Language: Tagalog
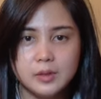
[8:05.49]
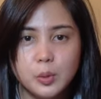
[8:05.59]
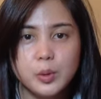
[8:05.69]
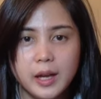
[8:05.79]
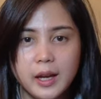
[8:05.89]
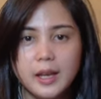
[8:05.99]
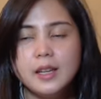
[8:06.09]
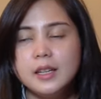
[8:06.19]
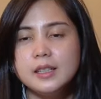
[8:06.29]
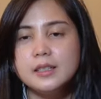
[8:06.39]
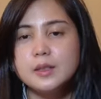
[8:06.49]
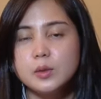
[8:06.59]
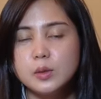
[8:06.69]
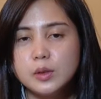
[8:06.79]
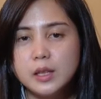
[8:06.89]
Okay,
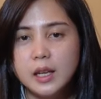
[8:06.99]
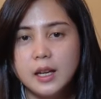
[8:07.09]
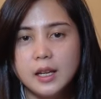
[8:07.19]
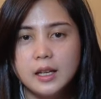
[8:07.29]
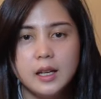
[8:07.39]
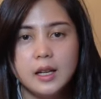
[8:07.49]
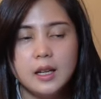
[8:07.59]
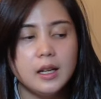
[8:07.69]
so today,